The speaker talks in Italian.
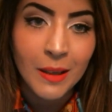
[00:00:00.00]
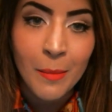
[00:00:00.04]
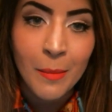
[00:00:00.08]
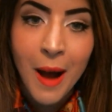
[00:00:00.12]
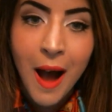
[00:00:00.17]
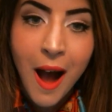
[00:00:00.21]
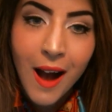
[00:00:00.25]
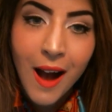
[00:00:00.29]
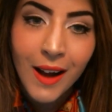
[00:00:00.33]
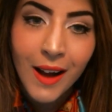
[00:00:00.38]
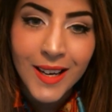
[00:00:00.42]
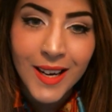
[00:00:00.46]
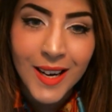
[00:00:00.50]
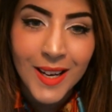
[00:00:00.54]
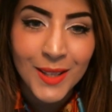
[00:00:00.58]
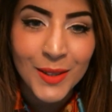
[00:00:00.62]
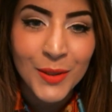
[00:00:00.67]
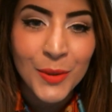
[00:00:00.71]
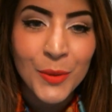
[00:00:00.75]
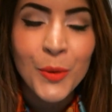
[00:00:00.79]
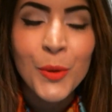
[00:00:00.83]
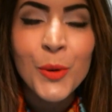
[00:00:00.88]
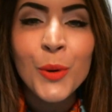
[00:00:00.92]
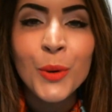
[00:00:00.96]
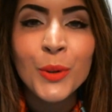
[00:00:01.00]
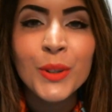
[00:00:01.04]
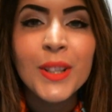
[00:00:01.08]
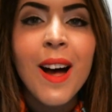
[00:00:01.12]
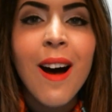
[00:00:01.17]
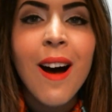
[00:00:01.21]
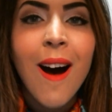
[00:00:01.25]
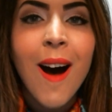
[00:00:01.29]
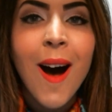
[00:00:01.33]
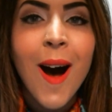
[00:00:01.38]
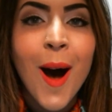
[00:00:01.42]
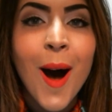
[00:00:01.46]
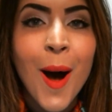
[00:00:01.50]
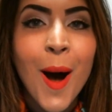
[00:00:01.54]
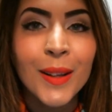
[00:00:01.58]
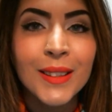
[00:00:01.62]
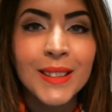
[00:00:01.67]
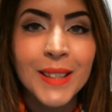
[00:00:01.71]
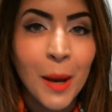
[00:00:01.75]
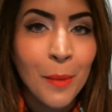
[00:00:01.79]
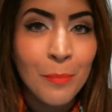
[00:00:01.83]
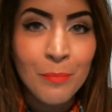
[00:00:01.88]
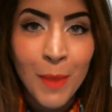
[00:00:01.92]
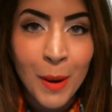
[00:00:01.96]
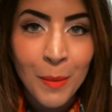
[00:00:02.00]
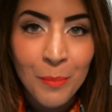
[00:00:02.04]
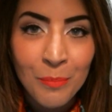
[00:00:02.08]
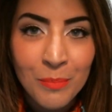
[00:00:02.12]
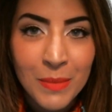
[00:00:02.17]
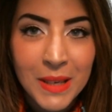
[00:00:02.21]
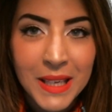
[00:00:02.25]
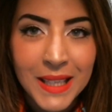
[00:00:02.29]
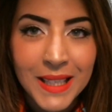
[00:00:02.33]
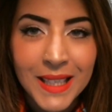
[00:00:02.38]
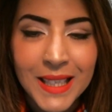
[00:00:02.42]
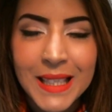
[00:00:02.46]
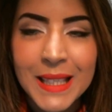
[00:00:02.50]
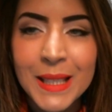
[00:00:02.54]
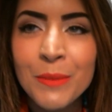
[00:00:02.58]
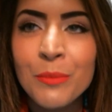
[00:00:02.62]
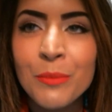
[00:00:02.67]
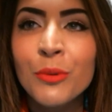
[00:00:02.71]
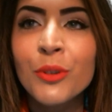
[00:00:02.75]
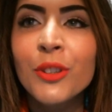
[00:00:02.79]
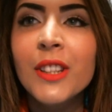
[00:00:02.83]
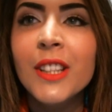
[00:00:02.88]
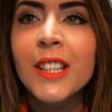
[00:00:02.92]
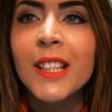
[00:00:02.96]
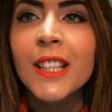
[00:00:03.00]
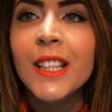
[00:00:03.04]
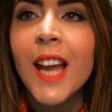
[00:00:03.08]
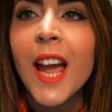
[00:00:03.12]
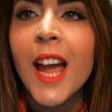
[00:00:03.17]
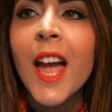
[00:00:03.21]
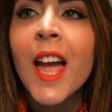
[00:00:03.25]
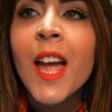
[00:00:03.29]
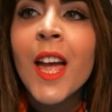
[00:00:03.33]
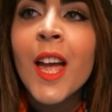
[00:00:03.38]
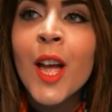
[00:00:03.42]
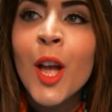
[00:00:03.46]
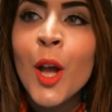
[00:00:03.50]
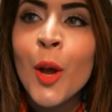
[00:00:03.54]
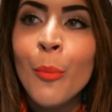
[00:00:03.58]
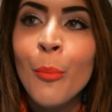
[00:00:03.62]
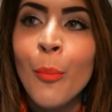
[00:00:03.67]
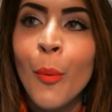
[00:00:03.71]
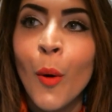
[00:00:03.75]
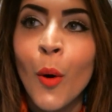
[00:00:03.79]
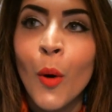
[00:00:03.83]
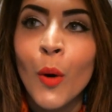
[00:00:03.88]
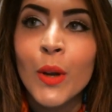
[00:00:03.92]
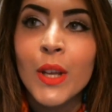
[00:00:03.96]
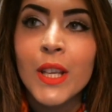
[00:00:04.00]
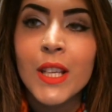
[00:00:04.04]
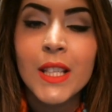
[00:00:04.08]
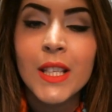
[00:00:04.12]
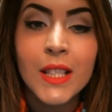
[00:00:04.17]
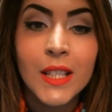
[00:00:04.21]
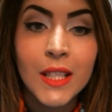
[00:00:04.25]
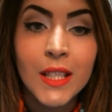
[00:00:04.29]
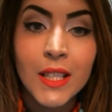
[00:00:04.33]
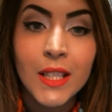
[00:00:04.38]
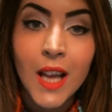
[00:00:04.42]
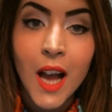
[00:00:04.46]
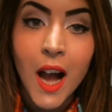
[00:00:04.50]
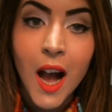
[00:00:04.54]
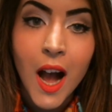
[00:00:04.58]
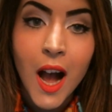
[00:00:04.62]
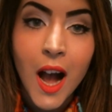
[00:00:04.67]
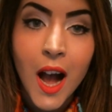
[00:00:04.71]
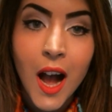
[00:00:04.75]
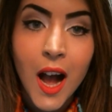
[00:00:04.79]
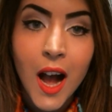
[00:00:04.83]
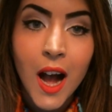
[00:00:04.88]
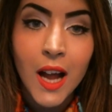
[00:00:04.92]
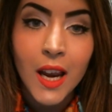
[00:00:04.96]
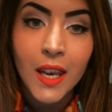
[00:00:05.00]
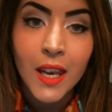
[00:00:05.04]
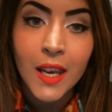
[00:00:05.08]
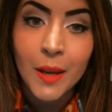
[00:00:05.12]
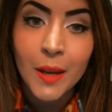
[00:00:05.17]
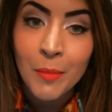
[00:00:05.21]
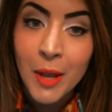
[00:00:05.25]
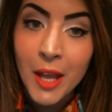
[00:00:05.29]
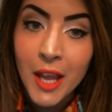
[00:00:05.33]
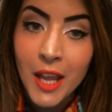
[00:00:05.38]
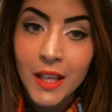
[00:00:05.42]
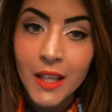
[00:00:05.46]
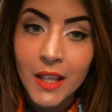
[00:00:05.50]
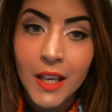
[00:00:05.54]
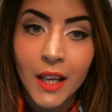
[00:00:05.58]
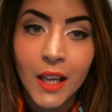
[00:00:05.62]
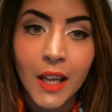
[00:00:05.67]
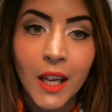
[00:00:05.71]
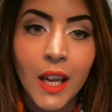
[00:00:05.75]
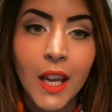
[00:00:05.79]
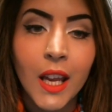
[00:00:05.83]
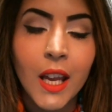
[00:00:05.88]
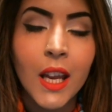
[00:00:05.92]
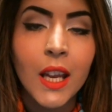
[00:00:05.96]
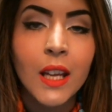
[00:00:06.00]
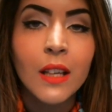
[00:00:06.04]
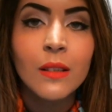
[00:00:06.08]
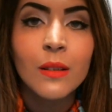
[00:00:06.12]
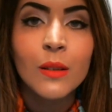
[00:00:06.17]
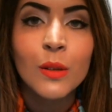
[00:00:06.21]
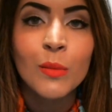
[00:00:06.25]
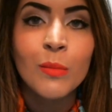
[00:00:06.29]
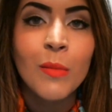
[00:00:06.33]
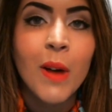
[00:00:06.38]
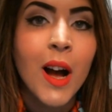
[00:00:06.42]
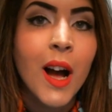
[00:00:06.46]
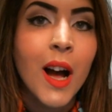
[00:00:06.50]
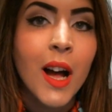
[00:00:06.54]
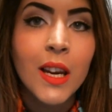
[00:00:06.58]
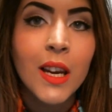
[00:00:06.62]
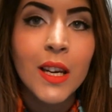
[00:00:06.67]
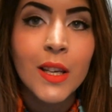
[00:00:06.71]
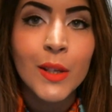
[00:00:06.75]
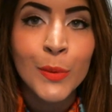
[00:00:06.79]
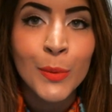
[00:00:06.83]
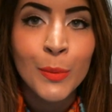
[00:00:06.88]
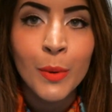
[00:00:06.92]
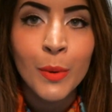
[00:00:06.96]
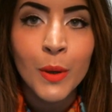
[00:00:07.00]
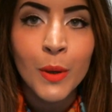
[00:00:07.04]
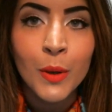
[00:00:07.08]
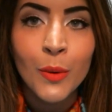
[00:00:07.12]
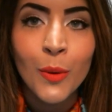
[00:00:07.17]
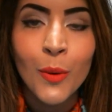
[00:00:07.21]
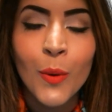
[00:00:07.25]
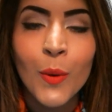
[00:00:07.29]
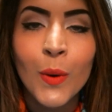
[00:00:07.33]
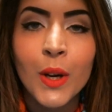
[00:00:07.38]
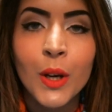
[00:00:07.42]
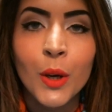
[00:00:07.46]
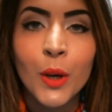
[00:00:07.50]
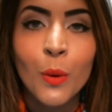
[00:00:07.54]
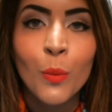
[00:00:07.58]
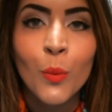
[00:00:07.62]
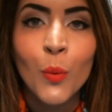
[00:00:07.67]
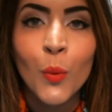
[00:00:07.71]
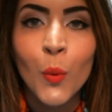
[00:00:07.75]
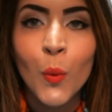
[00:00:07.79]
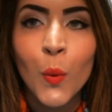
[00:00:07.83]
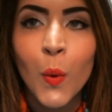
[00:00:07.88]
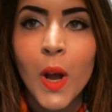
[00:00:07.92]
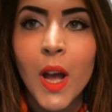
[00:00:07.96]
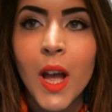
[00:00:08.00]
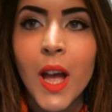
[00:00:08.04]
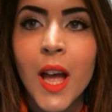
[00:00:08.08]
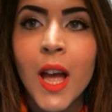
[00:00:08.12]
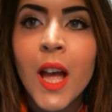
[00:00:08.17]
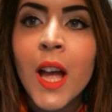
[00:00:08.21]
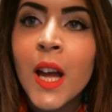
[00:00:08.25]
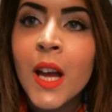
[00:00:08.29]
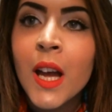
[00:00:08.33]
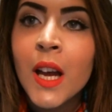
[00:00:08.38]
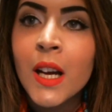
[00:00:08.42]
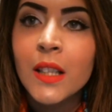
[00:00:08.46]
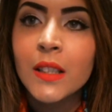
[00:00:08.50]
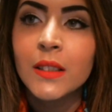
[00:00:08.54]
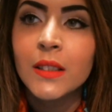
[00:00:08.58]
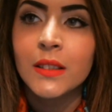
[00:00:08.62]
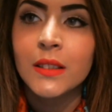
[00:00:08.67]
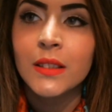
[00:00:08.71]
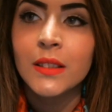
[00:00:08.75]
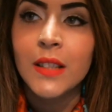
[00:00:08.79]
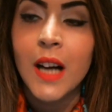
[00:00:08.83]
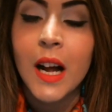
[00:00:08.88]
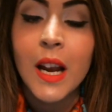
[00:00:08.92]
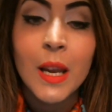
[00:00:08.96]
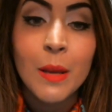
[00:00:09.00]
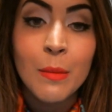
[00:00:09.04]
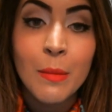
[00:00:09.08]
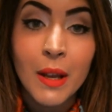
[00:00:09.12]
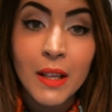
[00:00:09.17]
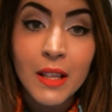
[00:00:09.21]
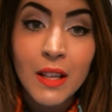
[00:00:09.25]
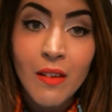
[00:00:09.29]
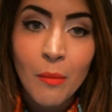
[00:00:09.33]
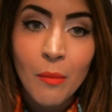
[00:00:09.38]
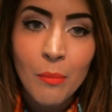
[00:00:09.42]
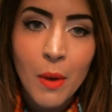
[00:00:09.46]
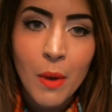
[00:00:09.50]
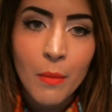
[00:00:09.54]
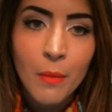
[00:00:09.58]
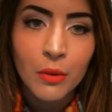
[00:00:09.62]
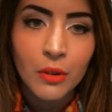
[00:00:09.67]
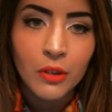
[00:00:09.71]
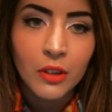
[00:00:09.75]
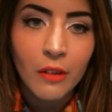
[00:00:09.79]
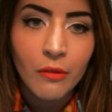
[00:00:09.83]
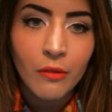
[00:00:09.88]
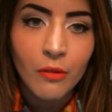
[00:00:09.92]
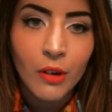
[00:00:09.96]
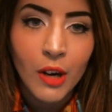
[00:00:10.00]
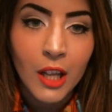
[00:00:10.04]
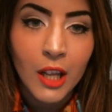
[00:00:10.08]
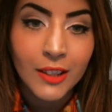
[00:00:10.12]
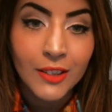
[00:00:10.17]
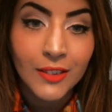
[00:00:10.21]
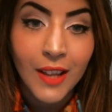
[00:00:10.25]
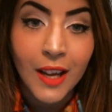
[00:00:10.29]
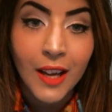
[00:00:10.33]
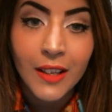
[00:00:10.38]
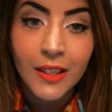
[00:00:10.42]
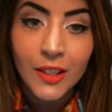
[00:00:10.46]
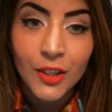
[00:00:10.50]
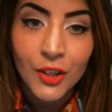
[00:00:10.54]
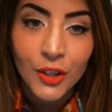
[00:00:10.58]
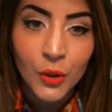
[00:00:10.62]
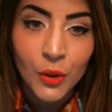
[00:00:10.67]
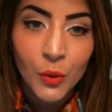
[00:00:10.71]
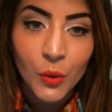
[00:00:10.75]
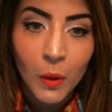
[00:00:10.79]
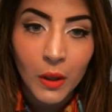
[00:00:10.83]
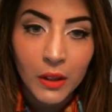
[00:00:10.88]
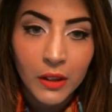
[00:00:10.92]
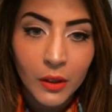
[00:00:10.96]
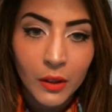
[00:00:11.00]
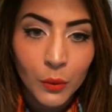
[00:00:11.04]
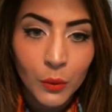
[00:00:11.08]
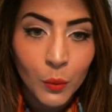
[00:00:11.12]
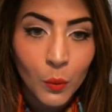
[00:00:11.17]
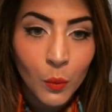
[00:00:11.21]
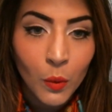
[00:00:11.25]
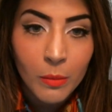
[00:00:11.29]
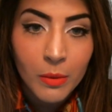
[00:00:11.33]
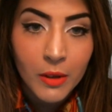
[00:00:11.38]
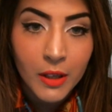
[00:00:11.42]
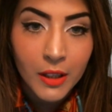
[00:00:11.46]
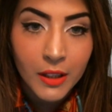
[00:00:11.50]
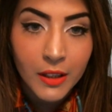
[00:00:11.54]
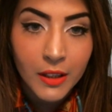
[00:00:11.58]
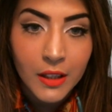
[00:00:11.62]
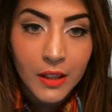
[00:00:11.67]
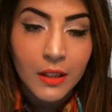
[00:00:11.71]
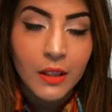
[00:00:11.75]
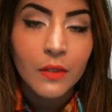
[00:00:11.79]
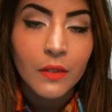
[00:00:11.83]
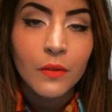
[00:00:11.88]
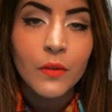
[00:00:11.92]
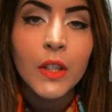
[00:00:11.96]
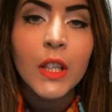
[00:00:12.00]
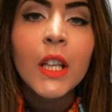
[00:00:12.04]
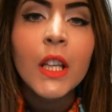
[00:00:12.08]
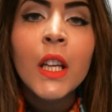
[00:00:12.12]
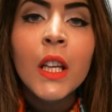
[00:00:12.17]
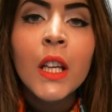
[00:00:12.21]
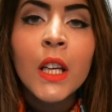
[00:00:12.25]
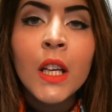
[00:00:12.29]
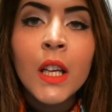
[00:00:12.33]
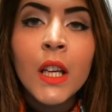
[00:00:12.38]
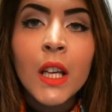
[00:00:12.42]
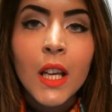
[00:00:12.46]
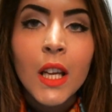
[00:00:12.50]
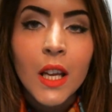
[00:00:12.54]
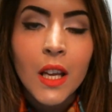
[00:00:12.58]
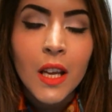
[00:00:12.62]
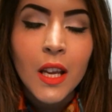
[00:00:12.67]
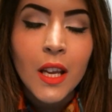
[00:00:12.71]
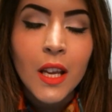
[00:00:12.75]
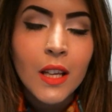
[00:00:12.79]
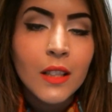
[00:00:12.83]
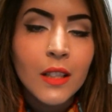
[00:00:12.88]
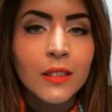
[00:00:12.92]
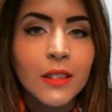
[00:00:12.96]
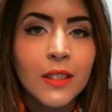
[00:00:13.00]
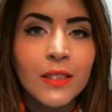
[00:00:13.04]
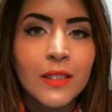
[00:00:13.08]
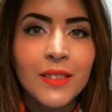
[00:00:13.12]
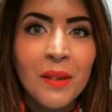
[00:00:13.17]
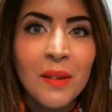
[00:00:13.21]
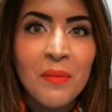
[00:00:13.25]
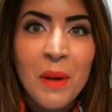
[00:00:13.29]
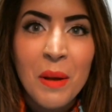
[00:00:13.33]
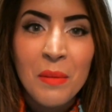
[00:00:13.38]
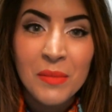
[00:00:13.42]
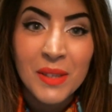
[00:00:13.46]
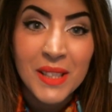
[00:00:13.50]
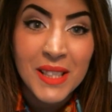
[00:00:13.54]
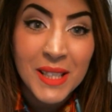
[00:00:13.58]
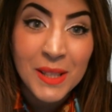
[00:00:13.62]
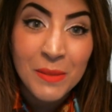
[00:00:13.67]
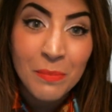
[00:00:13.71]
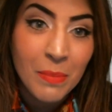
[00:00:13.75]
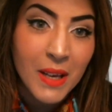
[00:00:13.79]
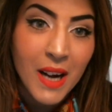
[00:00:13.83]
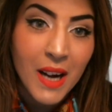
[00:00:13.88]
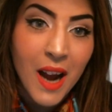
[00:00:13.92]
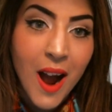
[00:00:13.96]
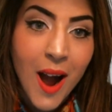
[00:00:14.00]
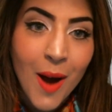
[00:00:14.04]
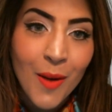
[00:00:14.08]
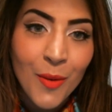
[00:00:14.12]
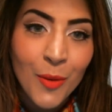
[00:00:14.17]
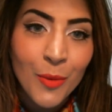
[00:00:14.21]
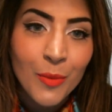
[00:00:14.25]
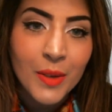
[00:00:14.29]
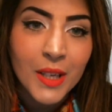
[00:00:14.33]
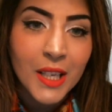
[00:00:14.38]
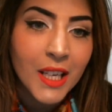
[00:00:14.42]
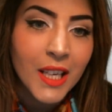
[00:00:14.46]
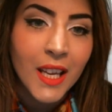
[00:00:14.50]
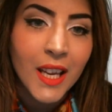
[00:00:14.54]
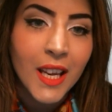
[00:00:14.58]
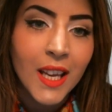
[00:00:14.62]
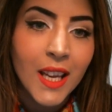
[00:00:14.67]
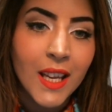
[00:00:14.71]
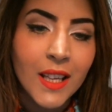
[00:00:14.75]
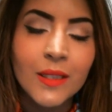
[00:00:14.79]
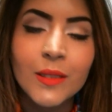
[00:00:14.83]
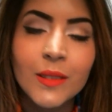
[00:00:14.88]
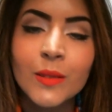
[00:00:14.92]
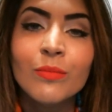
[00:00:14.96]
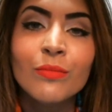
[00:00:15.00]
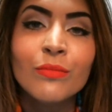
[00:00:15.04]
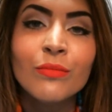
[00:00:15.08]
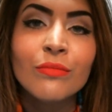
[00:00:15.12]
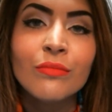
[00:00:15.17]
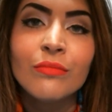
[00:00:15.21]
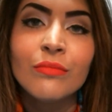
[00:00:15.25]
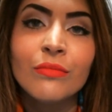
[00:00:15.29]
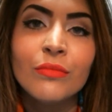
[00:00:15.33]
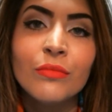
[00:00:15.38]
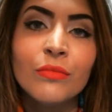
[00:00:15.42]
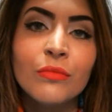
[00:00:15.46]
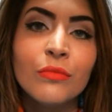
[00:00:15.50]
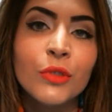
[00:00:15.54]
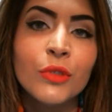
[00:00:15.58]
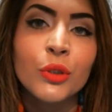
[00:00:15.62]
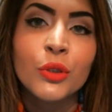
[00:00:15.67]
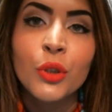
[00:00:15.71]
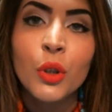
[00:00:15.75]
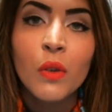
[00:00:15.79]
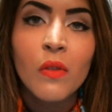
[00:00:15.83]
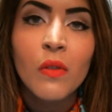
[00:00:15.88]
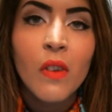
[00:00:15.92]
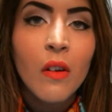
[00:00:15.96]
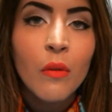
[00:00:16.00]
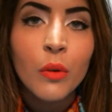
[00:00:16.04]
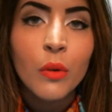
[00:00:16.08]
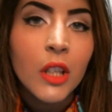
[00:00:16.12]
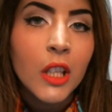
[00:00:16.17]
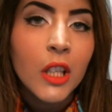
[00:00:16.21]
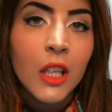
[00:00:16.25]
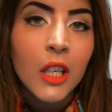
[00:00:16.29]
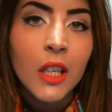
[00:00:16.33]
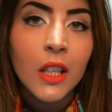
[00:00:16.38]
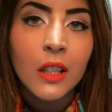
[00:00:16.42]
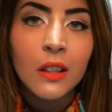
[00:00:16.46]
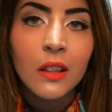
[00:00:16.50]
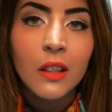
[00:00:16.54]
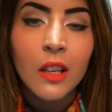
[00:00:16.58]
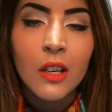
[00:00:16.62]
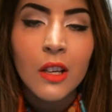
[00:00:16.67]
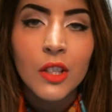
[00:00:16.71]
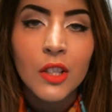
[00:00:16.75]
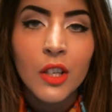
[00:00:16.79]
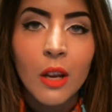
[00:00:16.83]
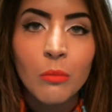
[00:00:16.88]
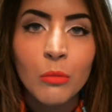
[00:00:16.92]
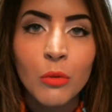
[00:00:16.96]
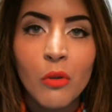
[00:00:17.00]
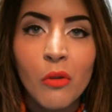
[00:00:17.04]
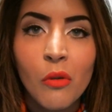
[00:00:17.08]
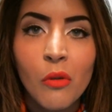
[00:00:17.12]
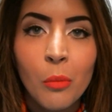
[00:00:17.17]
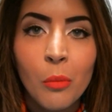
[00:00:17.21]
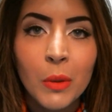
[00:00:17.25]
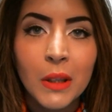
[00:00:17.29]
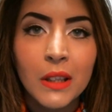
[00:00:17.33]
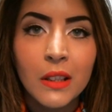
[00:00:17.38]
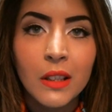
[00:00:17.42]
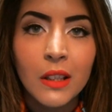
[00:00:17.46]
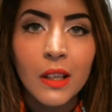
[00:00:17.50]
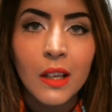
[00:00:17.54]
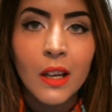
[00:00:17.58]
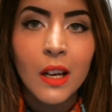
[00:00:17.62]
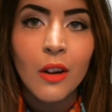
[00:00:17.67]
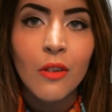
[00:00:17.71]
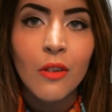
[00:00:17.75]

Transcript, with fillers: magra solo da, da bambina, si può dire, poi sia alle medie che insomma alle superiori, comunque oh, alle medie vabbè portavo la taglia 52 per dirvi e oh, vabbè mi disperavo perché um, non trovavo niente, cioè mi dovevo mettere le